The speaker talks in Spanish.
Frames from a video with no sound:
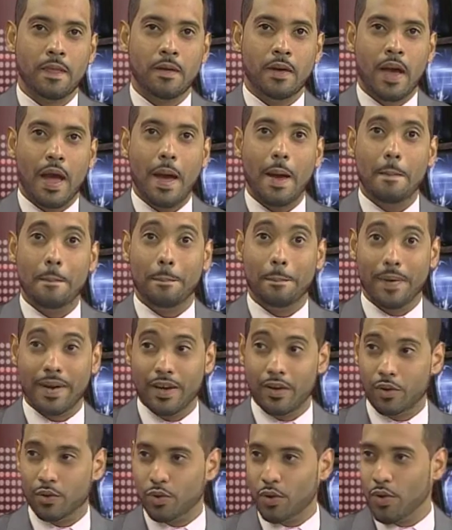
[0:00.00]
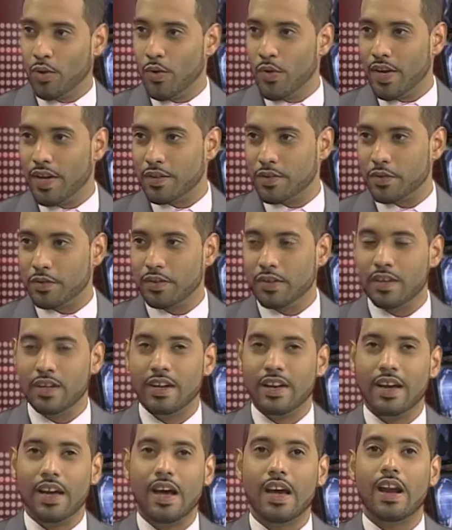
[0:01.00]
Empero todo eso,
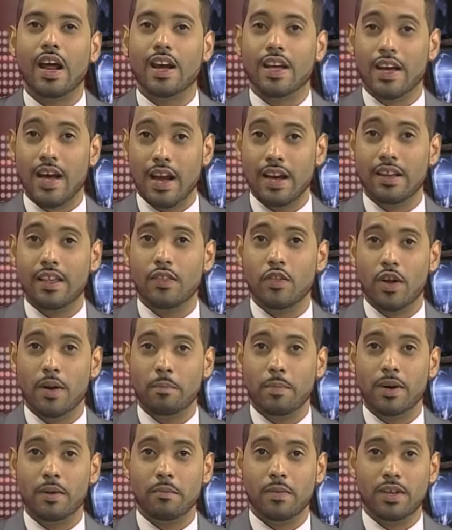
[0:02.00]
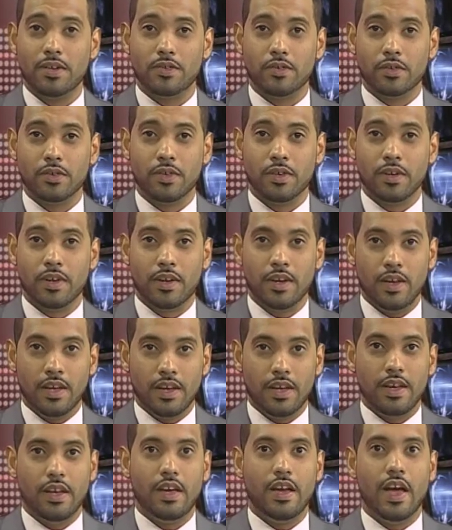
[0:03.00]
el alcalde dio el permiso
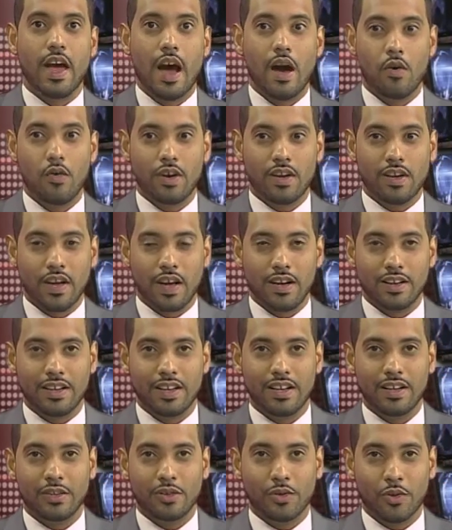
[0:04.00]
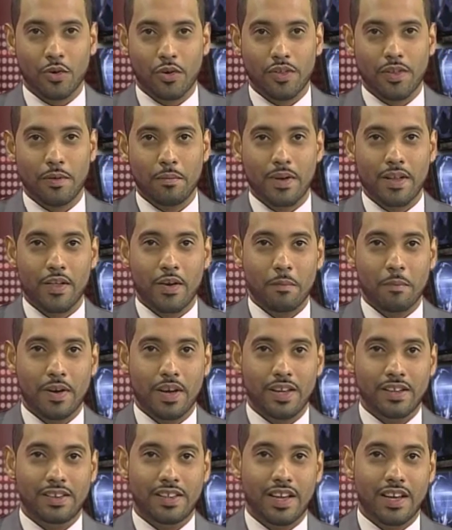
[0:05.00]
y aunque el director de medio
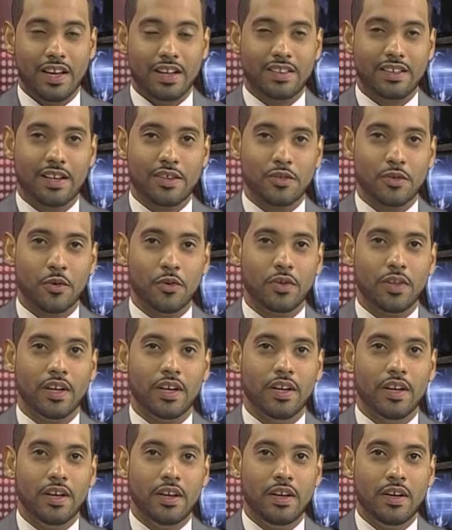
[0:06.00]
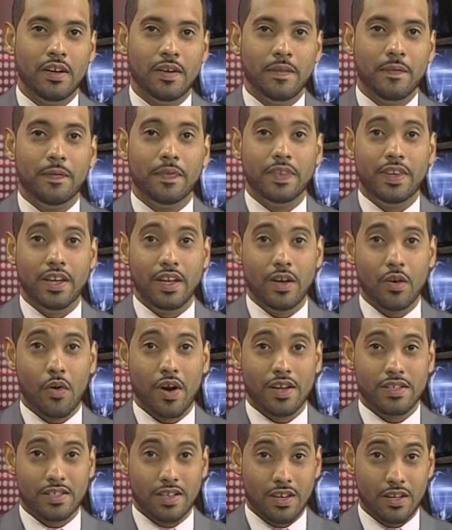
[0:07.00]
ambiente en esta zona dijo
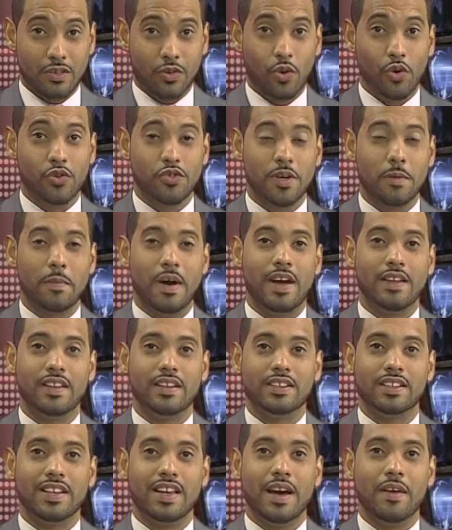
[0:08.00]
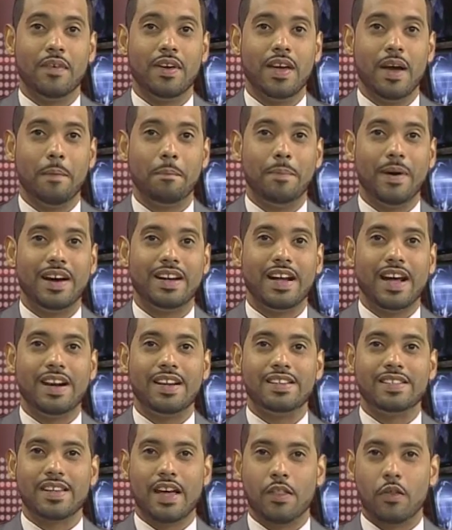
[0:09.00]
hace dos semanas que había
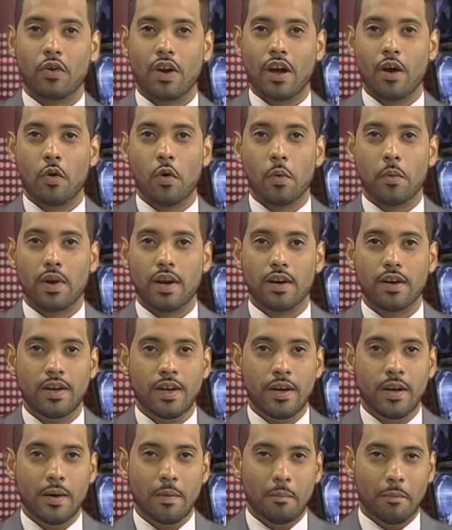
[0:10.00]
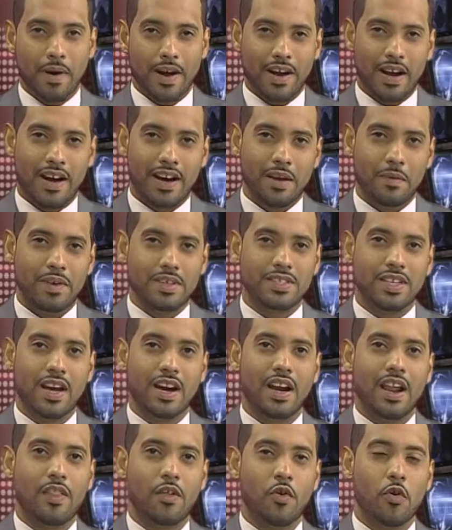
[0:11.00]
paralizado la obra para revisar
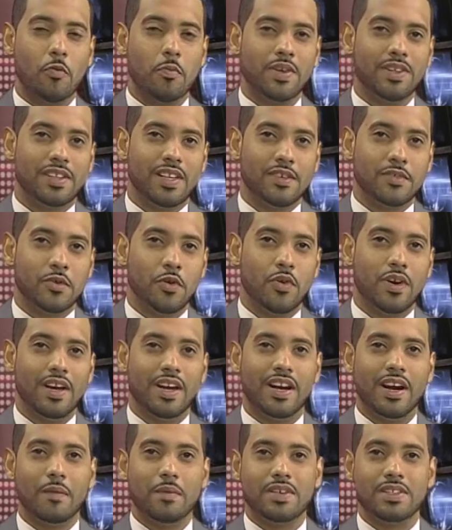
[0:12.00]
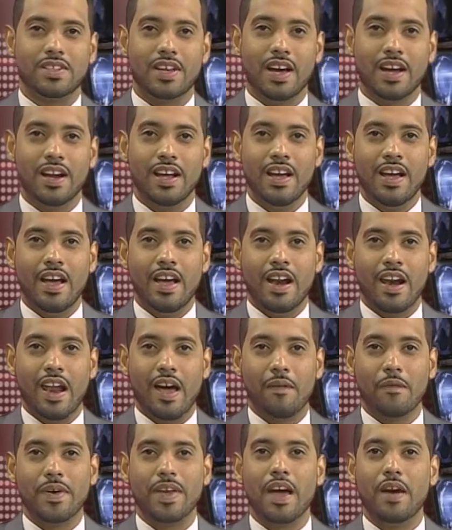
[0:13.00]
la documentación y revisar la
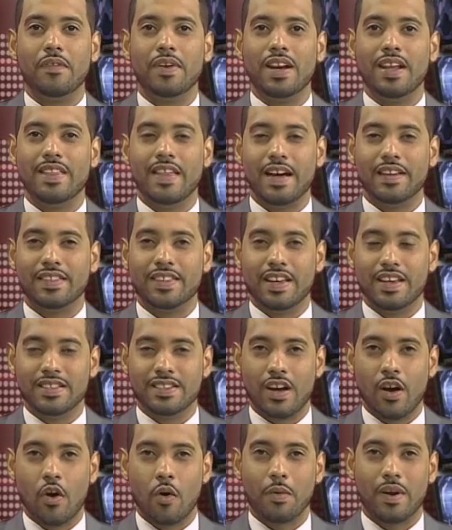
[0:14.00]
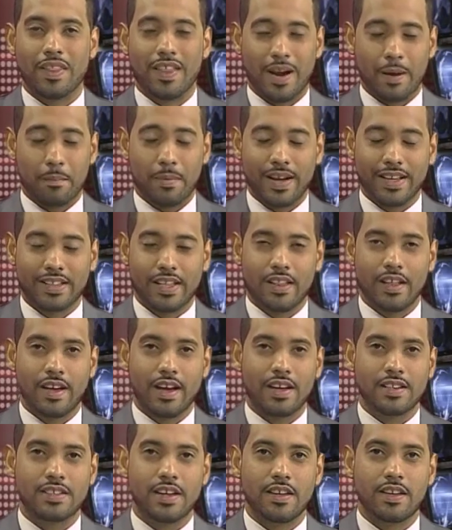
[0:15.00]
viabilidad de esa obra de la planta de
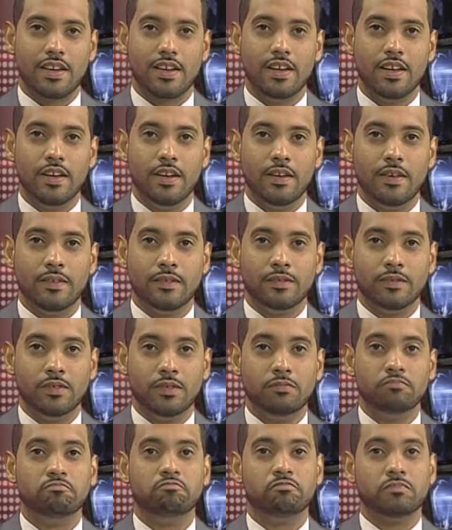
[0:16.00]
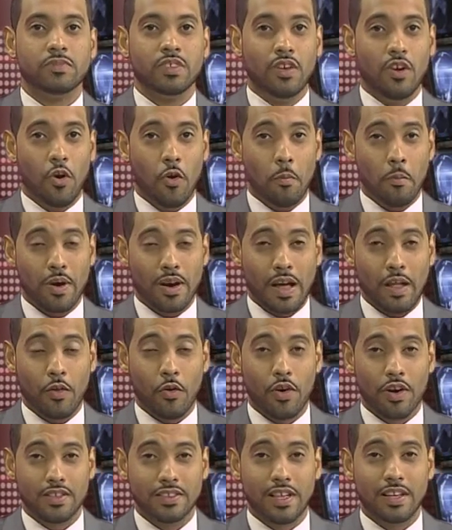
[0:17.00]
gas allí. Los
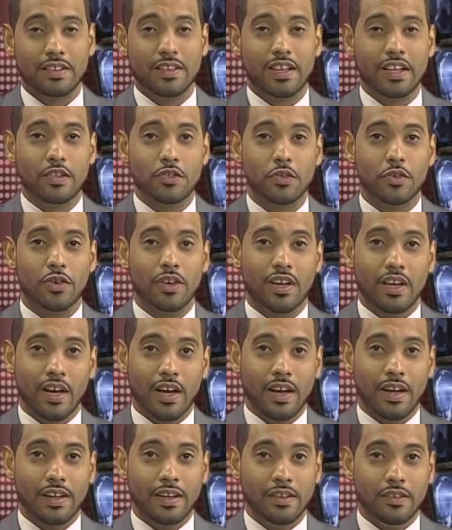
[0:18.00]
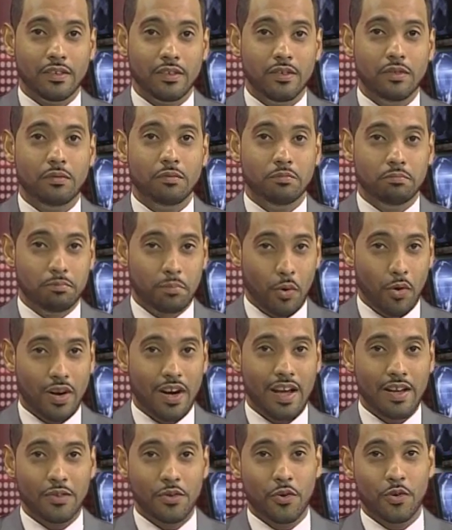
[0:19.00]
moradores han dicho que por
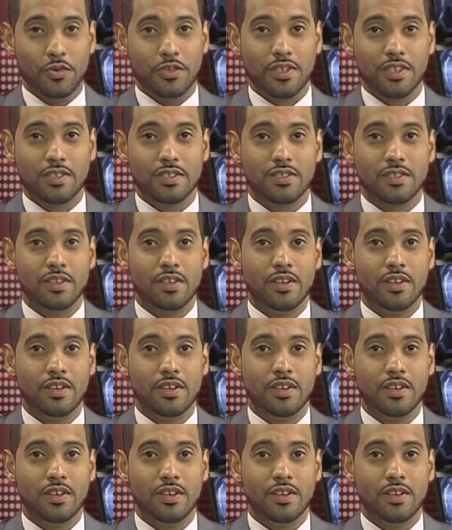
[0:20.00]
las noches